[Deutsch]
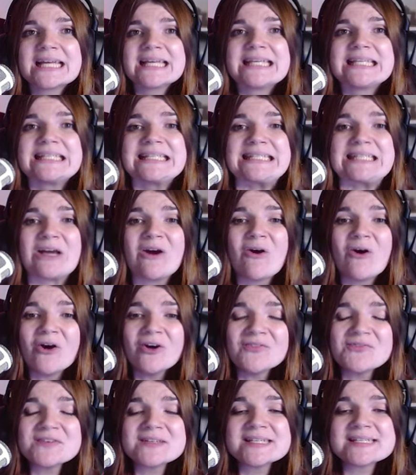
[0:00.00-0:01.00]
Ich
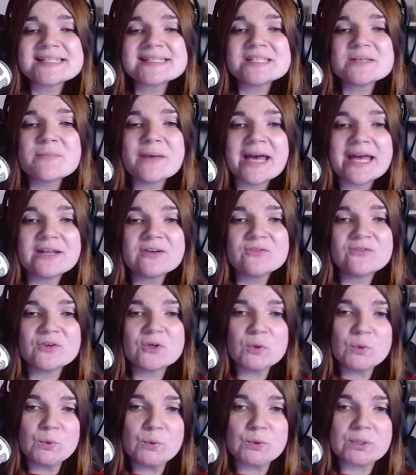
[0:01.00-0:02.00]
hoffe, dass die beiden
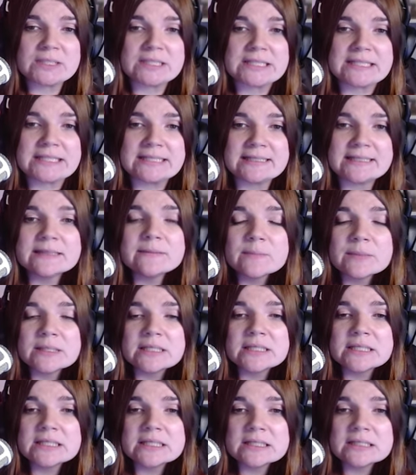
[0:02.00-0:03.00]
verhüten.
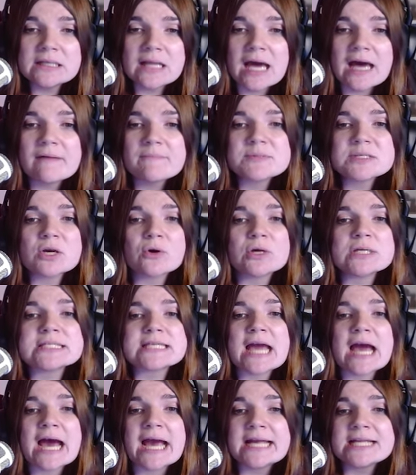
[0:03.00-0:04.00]
Immerhin habt ihr
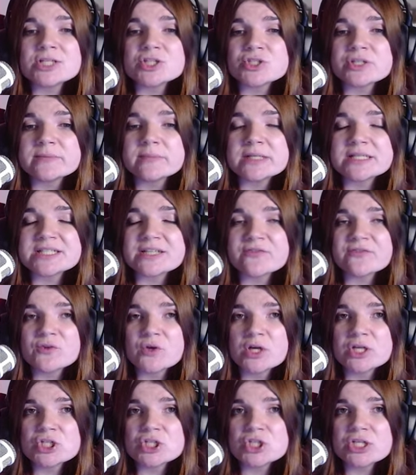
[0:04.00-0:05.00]
euch einstimmig
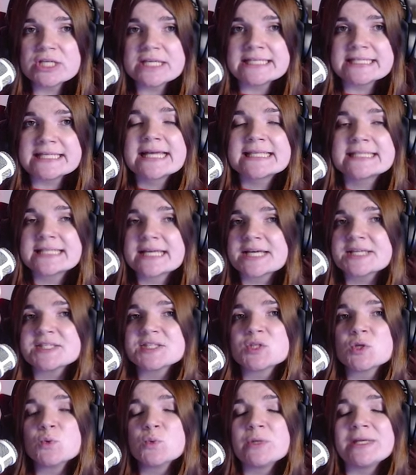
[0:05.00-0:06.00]
dafür entschieden,
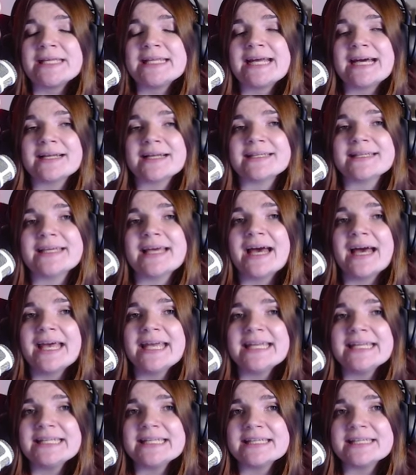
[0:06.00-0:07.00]
dass Serena
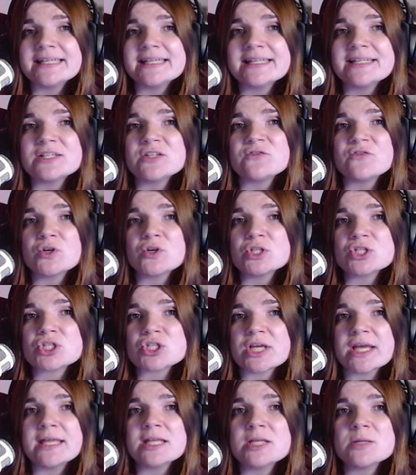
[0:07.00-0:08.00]
kein Kind von
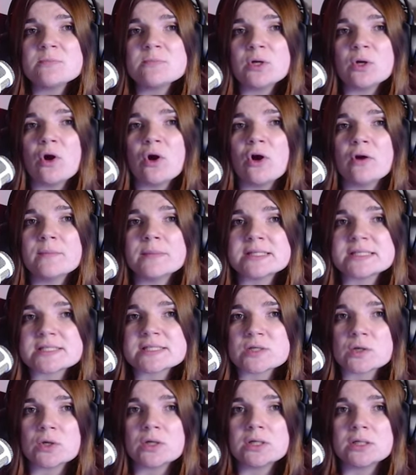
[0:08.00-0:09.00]
Jaden bekommen
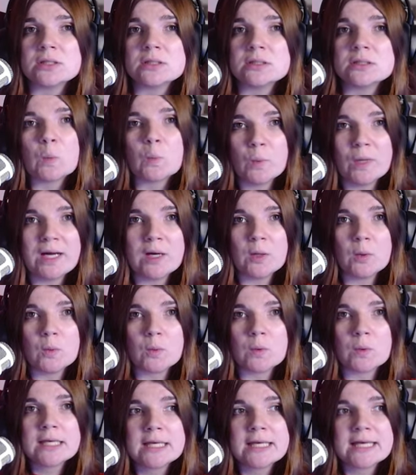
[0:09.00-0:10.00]
soll.
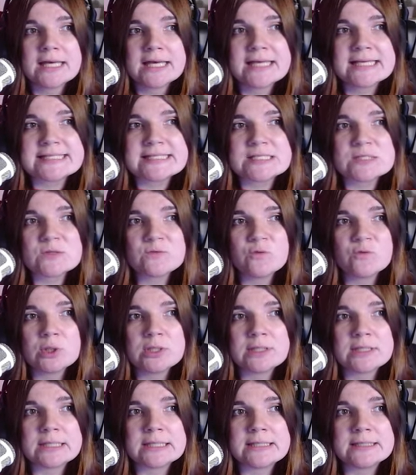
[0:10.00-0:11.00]
Wow, es
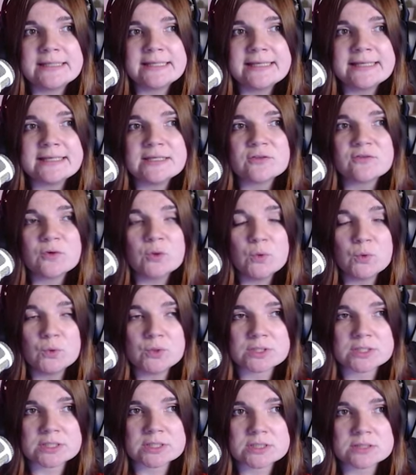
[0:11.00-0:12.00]
wurde nicht
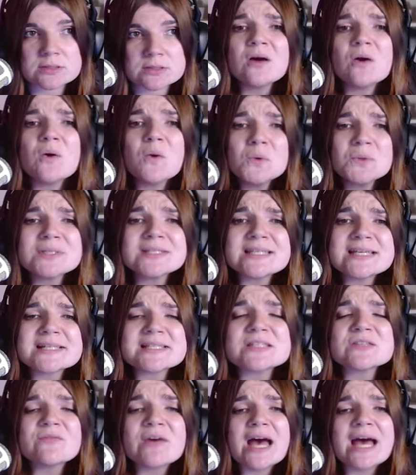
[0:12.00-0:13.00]
verhütet. Und
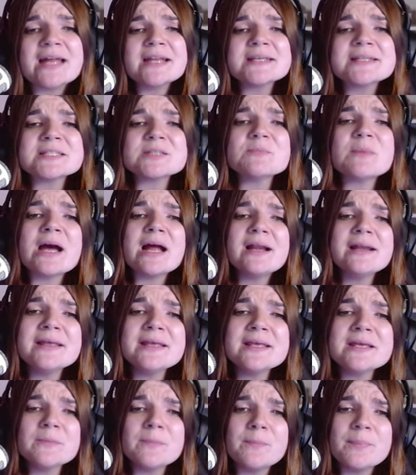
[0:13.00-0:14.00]
das war nicht mal
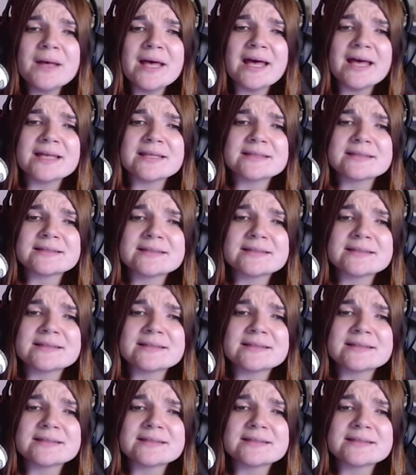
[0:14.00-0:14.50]
ihr Bett.